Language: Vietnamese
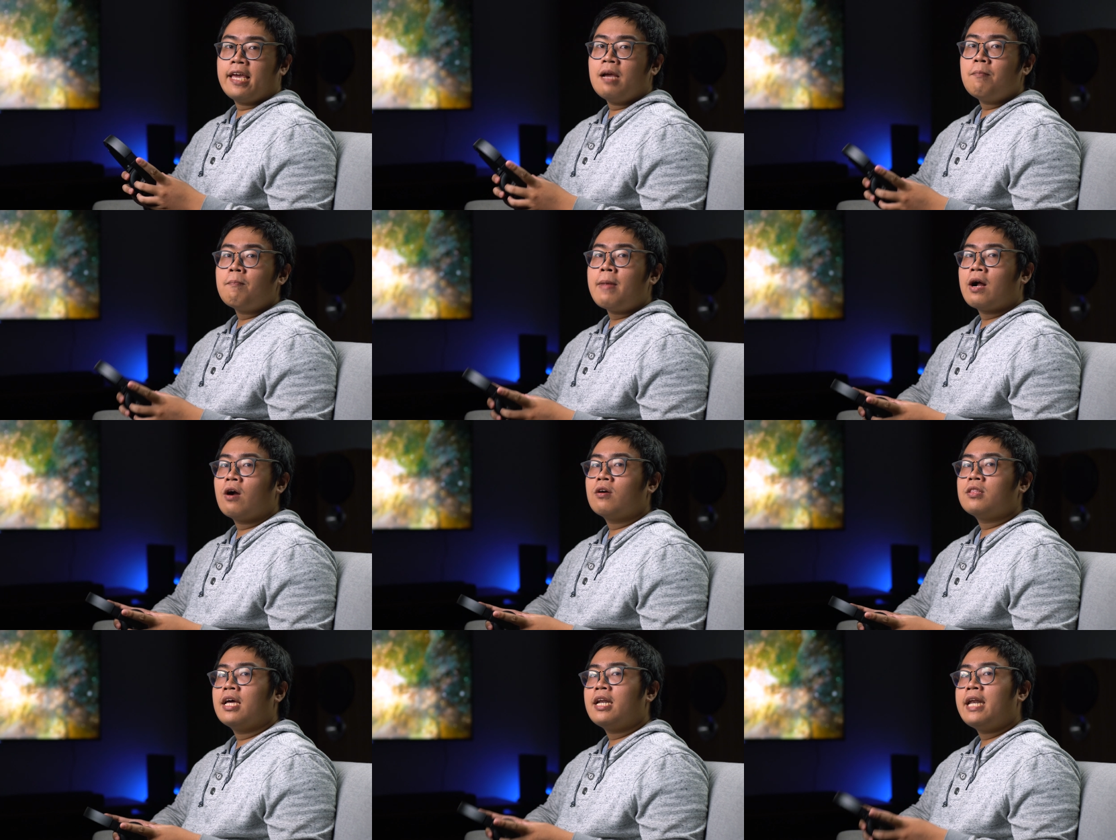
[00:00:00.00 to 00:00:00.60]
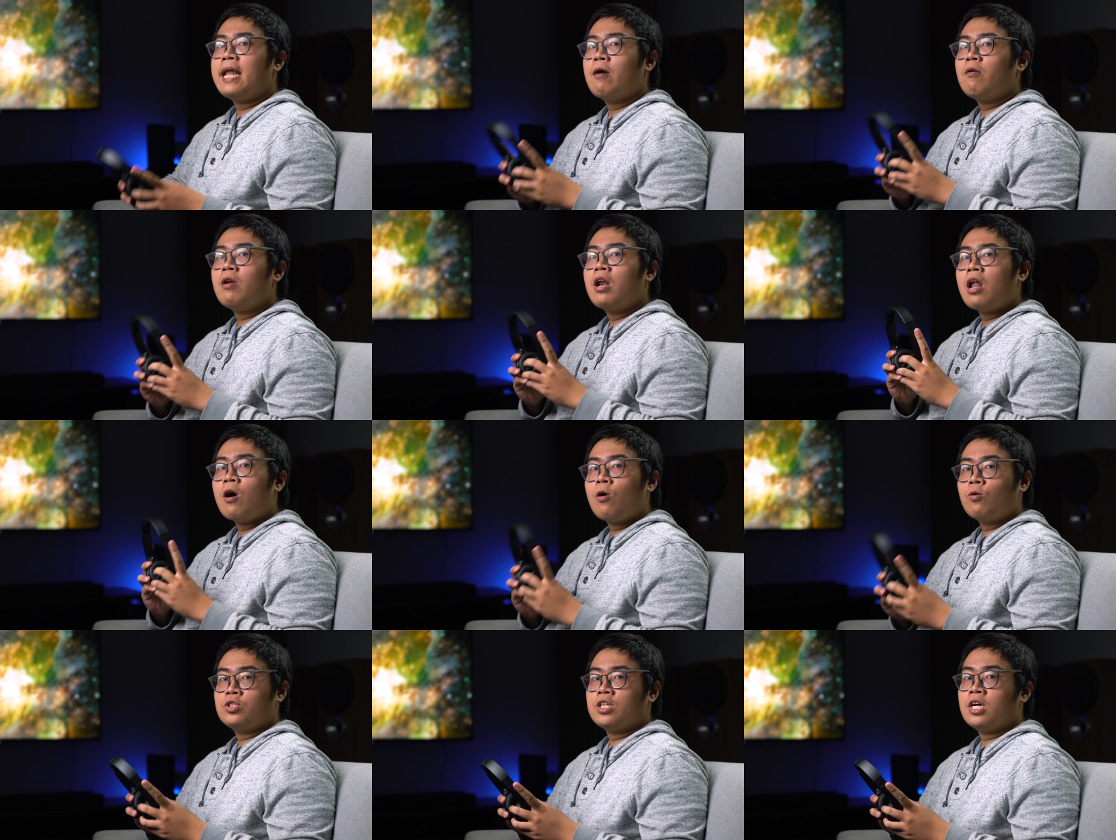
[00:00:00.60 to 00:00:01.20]
khiến bạn có thể đeo
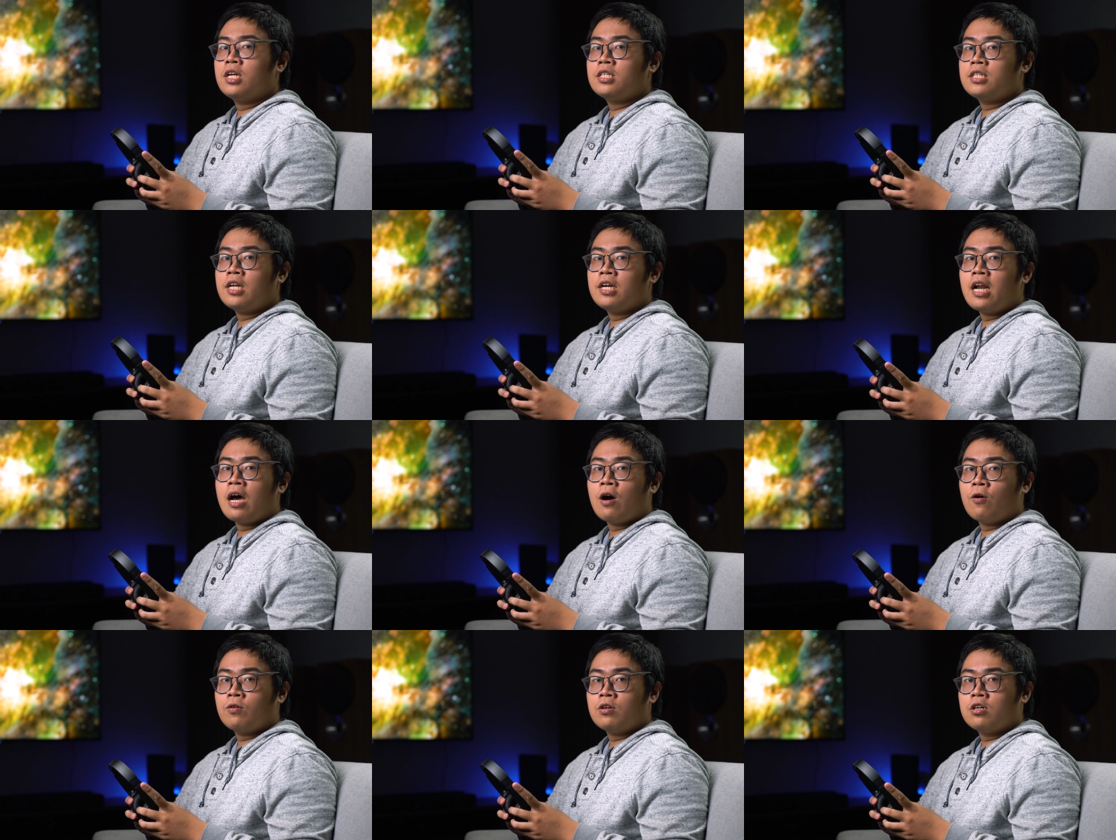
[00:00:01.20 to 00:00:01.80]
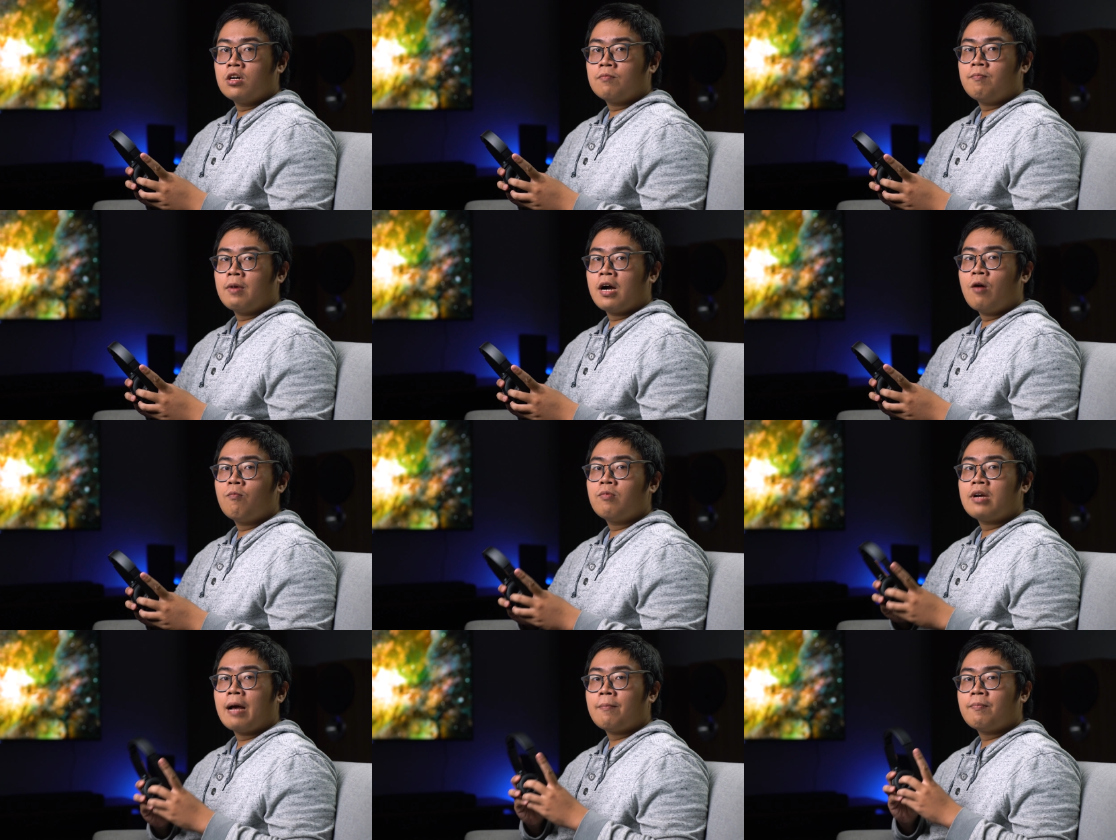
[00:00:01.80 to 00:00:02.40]
lâu trên đầu được và
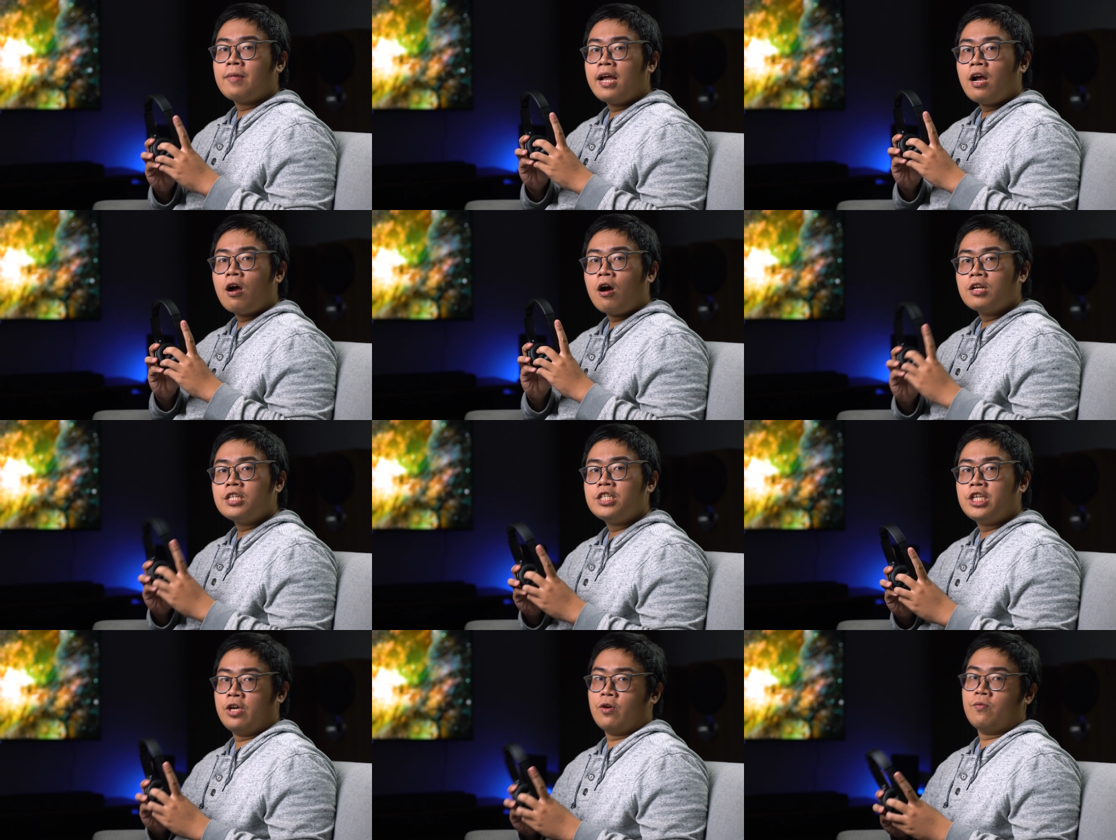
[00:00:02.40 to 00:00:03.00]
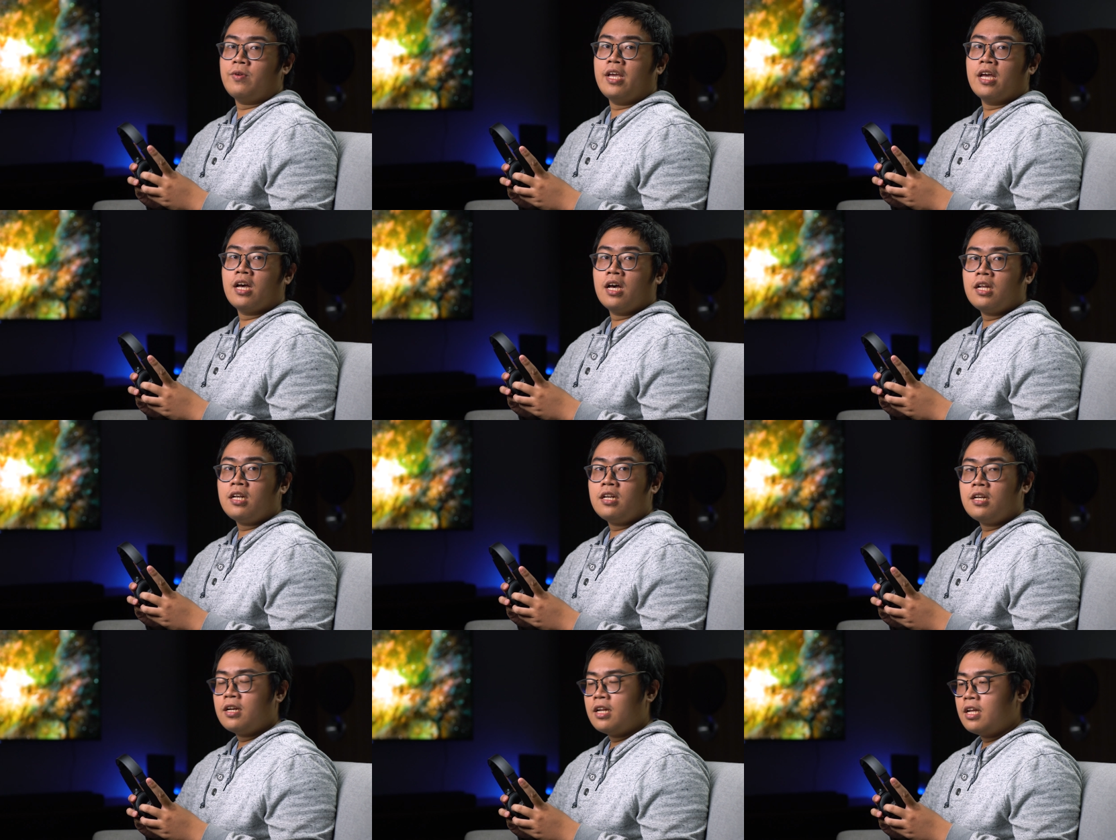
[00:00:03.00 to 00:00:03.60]
không cảm thấy khó chịu gì
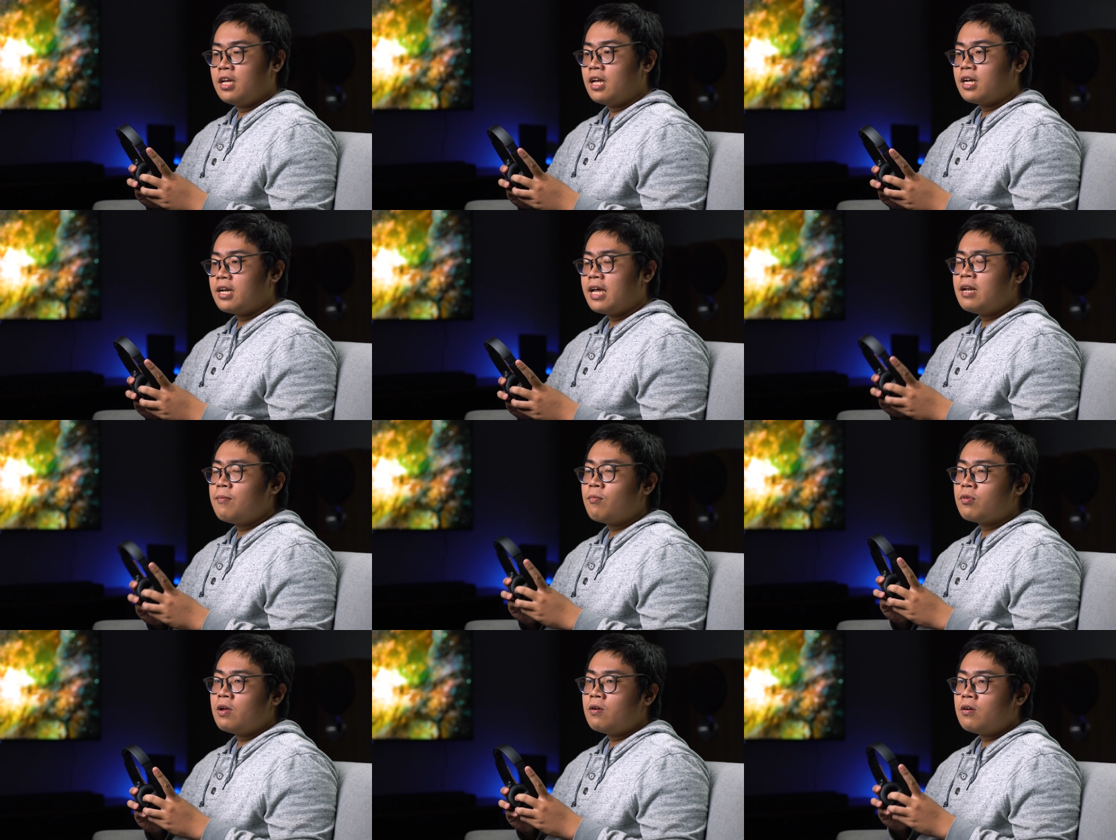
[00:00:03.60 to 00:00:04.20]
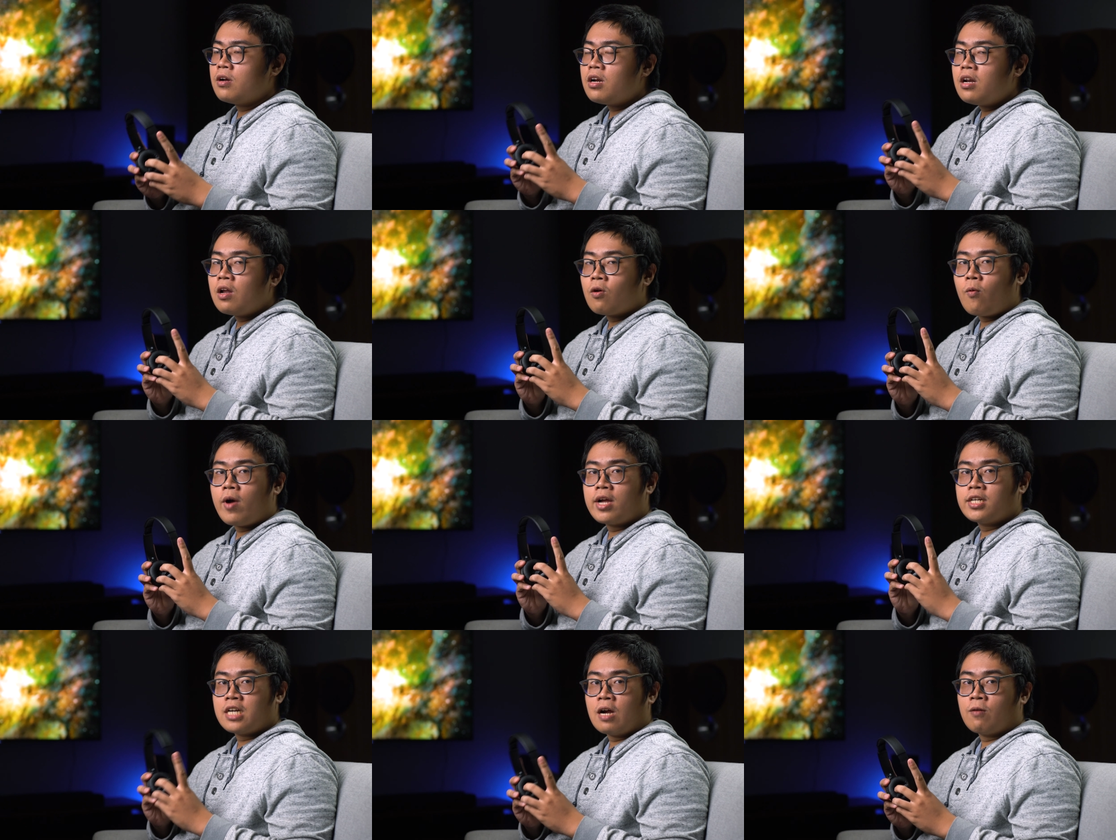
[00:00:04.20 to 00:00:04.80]
hết. Đây là một điều rất là
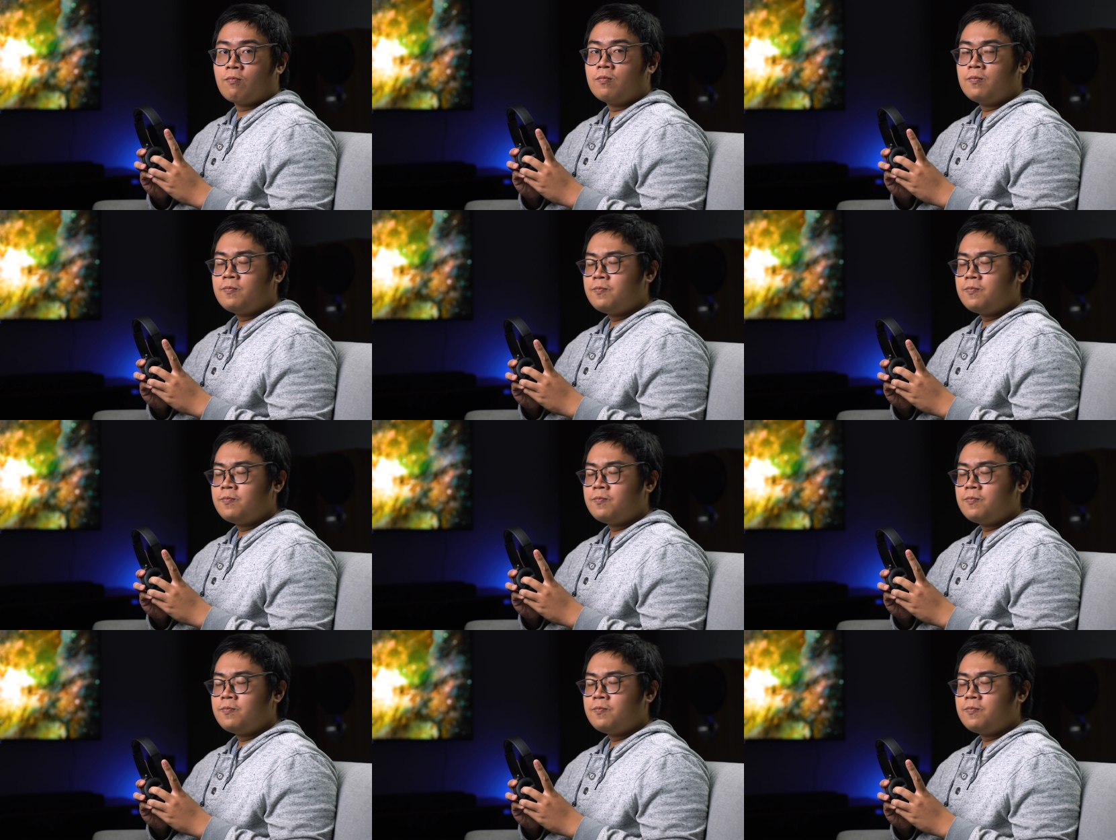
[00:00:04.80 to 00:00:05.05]
quan trọng.